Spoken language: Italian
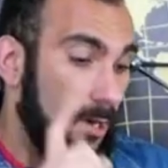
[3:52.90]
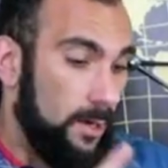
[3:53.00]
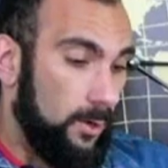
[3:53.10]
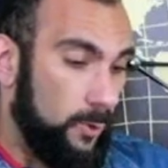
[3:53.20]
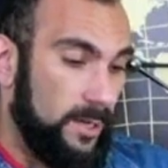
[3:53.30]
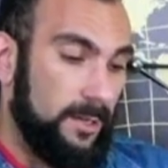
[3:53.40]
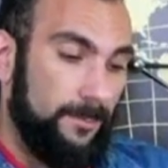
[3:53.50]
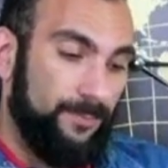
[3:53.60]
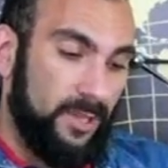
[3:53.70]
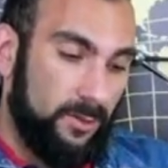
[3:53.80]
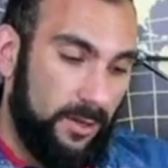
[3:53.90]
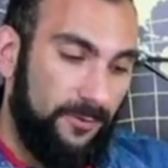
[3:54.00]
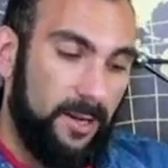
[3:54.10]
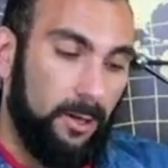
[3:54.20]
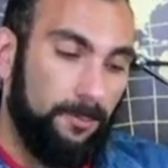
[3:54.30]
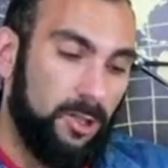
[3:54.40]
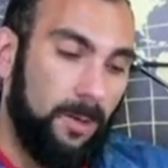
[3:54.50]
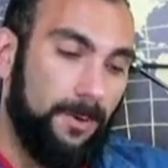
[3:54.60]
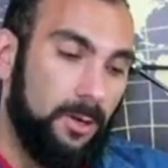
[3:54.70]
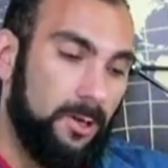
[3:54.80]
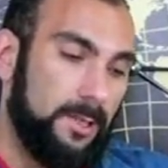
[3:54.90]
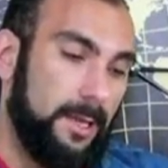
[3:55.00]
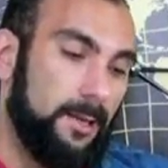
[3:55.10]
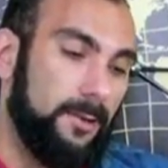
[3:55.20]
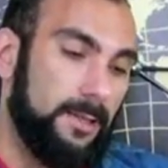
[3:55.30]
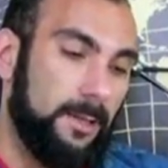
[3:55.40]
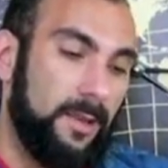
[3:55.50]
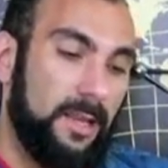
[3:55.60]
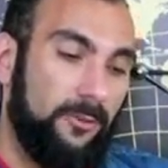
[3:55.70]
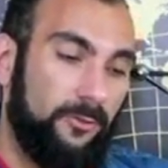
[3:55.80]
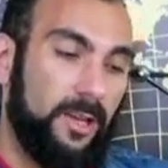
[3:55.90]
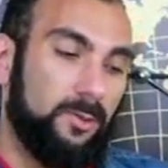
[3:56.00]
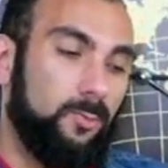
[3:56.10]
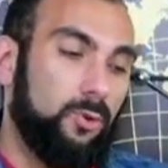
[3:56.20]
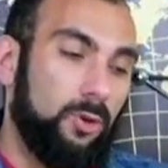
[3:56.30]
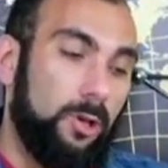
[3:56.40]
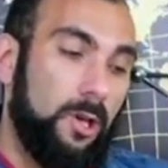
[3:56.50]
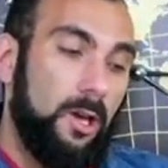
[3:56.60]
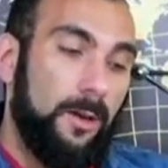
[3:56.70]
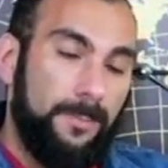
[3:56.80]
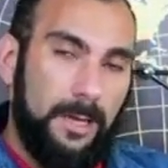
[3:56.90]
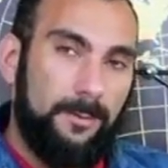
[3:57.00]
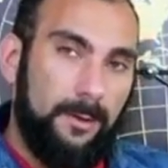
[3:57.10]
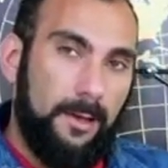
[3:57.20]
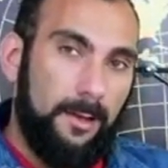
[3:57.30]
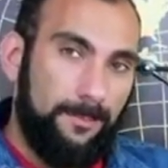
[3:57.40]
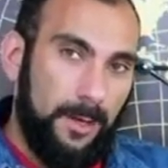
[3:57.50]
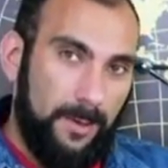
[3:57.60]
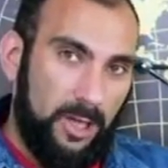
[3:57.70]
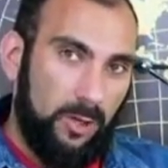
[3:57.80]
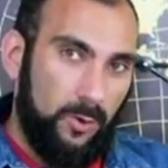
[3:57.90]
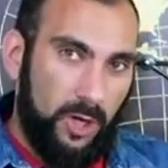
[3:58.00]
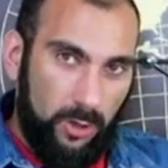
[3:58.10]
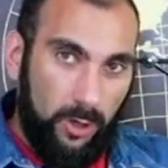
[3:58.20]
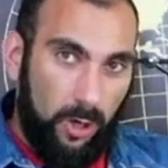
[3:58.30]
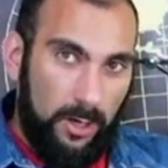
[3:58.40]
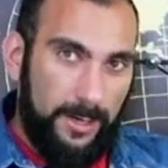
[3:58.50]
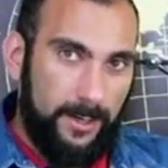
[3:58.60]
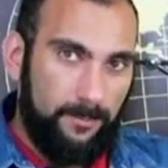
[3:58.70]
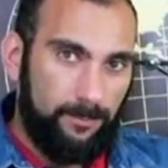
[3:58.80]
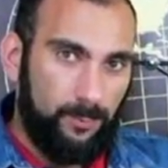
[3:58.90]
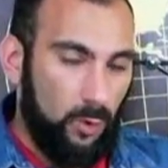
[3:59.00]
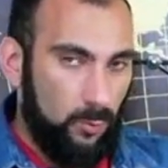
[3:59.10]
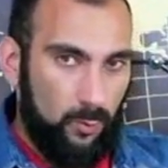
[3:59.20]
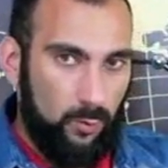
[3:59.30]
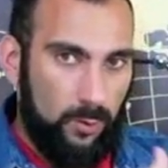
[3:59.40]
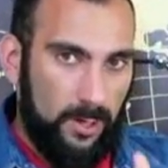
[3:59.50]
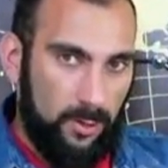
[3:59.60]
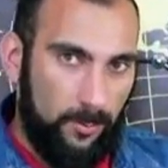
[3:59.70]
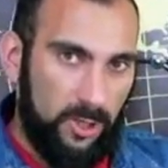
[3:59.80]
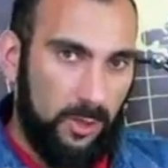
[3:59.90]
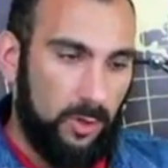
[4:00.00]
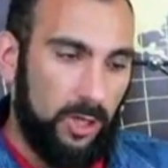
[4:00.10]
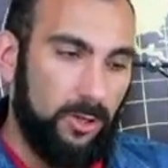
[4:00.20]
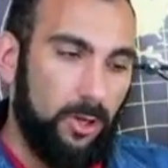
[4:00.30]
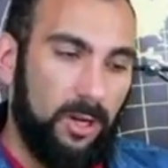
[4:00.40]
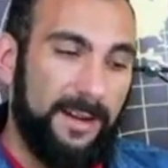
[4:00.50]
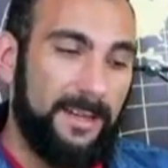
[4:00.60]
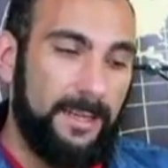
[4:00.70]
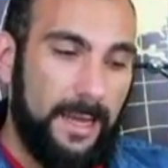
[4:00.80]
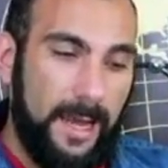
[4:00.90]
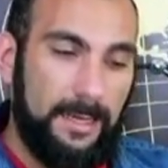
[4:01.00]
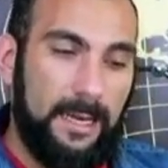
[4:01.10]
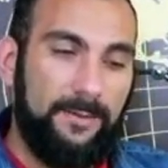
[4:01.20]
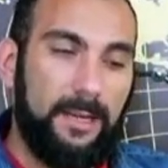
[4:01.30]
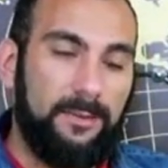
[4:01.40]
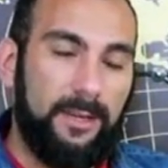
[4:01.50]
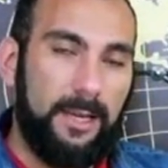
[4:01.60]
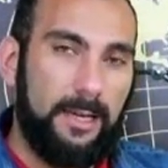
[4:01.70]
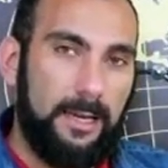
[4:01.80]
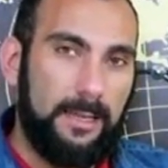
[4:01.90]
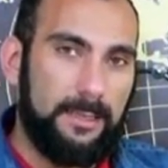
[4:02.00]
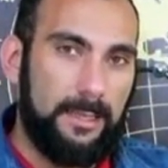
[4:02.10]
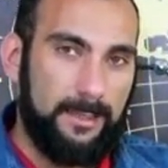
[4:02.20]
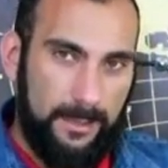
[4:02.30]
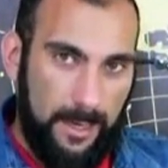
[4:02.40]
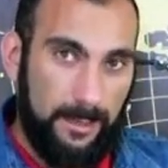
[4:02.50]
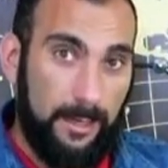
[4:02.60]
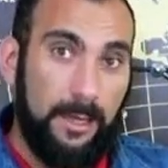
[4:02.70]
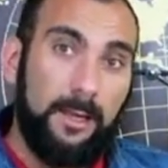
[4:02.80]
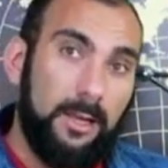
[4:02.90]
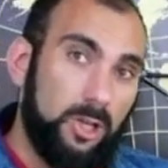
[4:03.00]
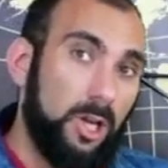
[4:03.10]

Quindi se fate dropshipping USA dovete sapere che Facebook prima, prima dei 500 dollari, comunque dopo i 500 dollari, richiede la verifica dell'SSN, cioè